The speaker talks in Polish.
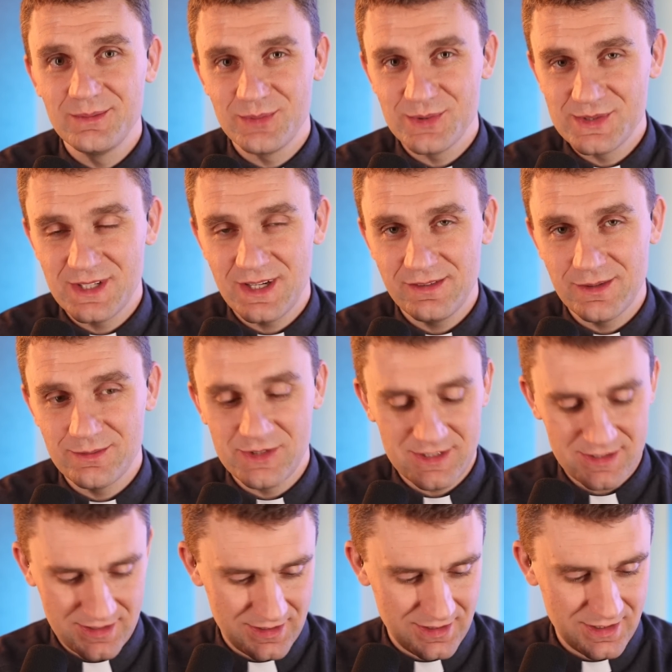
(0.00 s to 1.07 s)
Pozdrawiam
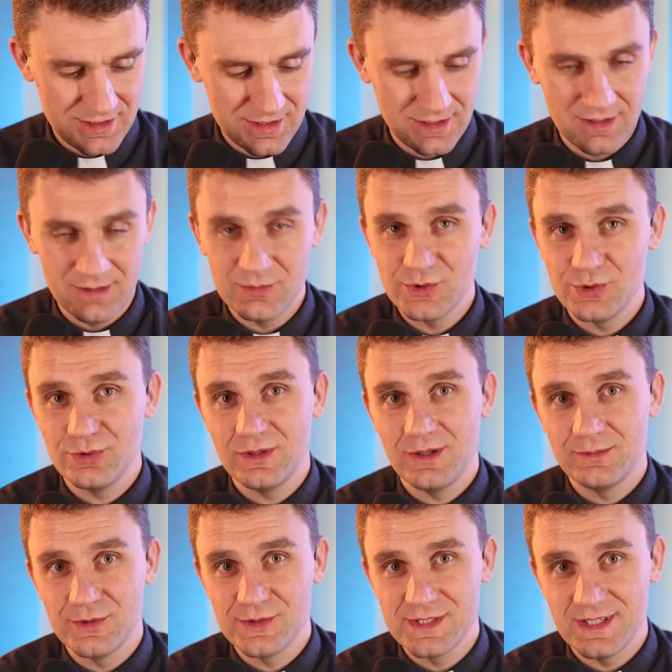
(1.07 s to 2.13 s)
cię serdecznie,
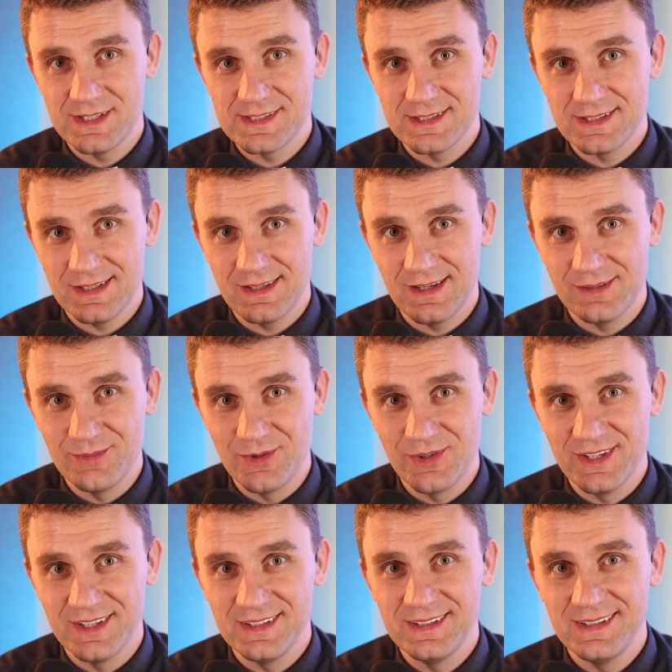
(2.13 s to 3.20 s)
przytulam do serca tak jak
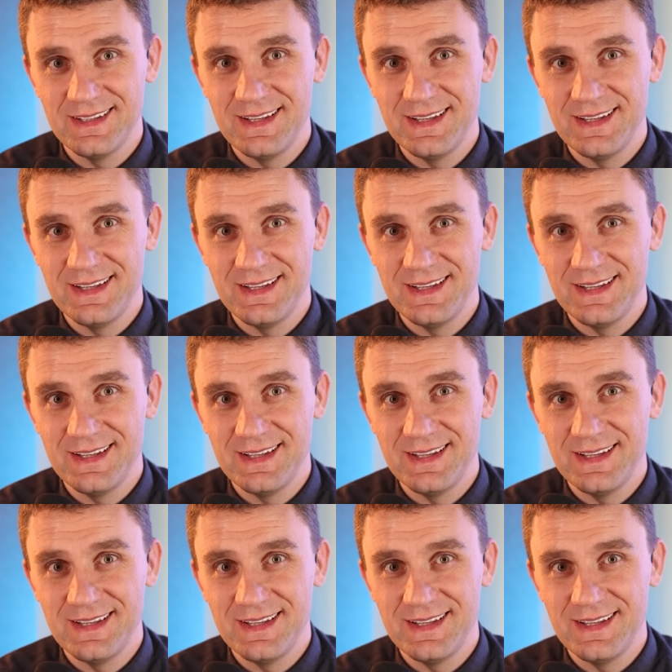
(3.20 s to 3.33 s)
mogę.